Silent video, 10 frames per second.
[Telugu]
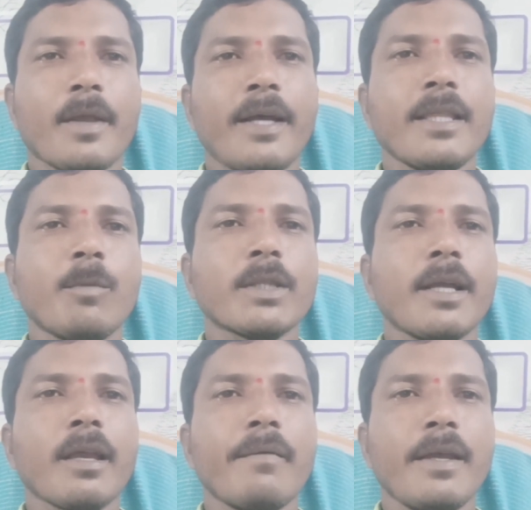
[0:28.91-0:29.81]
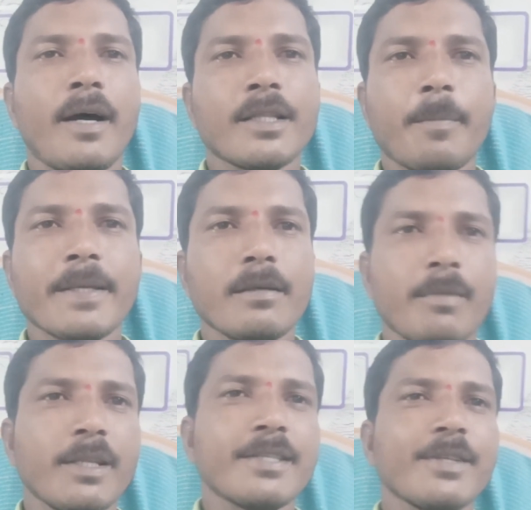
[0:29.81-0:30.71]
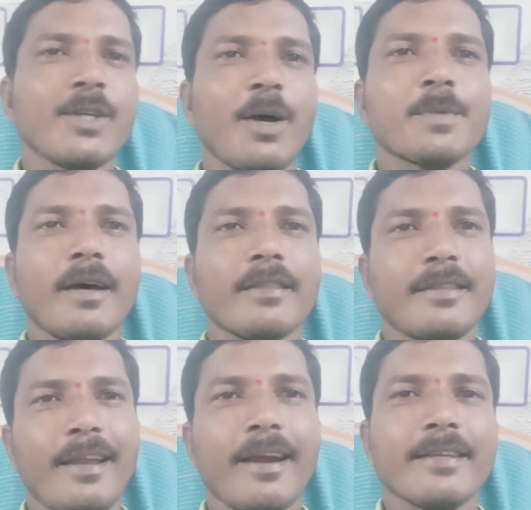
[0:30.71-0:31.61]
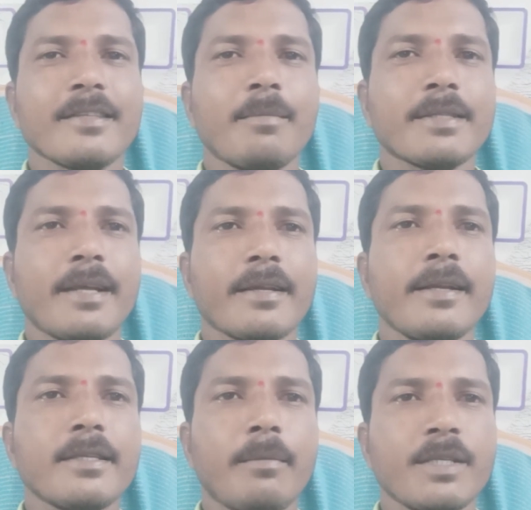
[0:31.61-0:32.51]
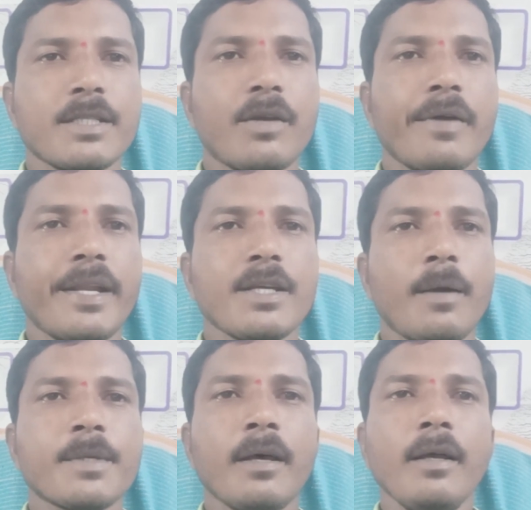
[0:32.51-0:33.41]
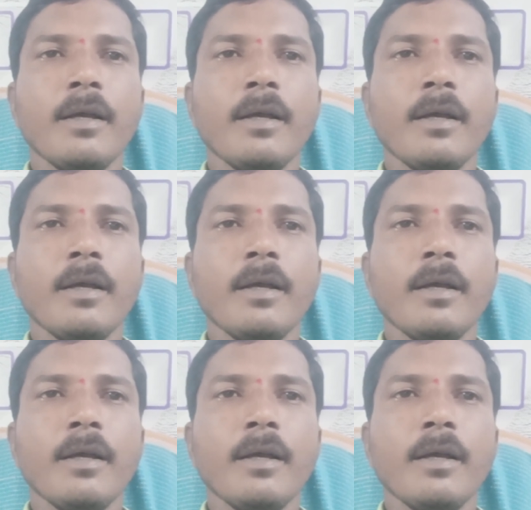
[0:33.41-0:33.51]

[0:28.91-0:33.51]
అయితే మొత్తానికి ఇవి ఆంధ్రప్రదేశ్ సంబంధించిన జాబ్సా తెలంగాణ సర్కిల్ సంబంధించినటువంటి జాబ్సా